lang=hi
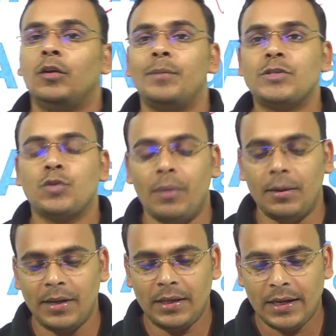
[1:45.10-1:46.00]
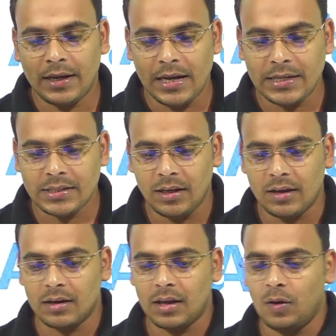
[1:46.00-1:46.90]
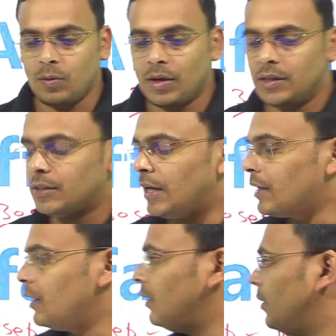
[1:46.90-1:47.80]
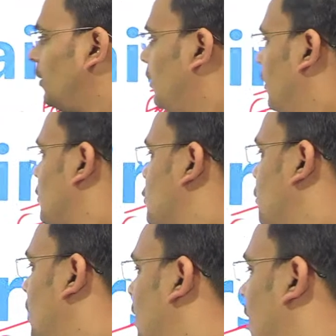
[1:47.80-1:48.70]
तो मैं सुबह में ही ये क्लास लेकर के आऊँगा ताकि सुबह